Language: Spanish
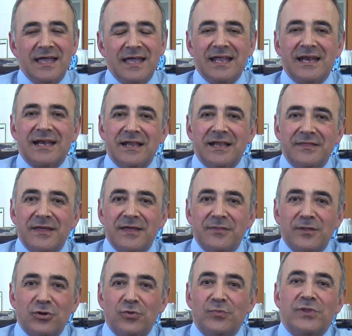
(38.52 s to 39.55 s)
En realidad
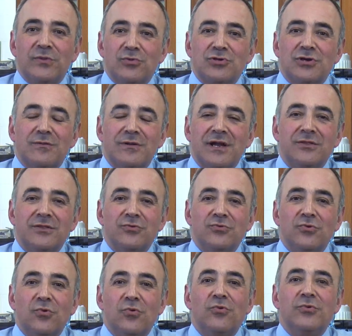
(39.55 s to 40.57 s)
no podemos hablar de
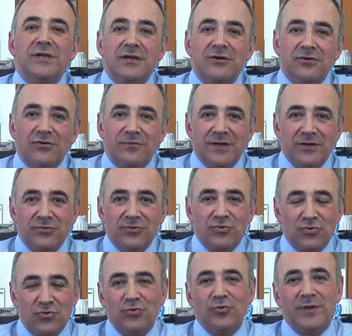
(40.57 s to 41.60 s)
un único
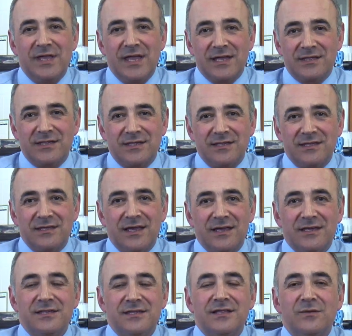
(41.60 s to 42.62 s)
virus VIH.
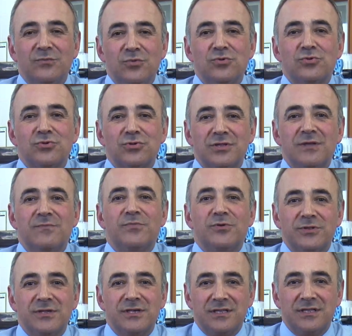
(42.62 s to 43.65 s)
Existen muchos
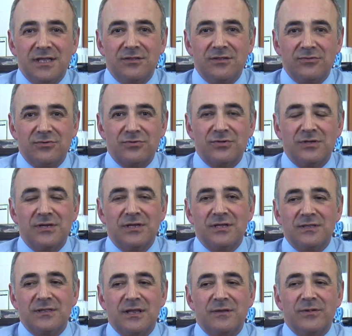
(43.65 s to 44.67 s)
tipos distintos
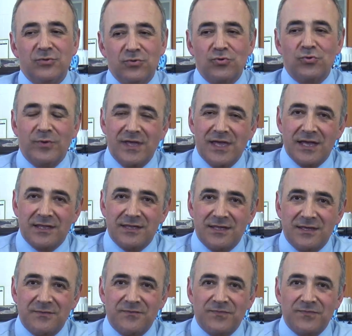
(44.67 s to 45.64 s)
del virus VIH.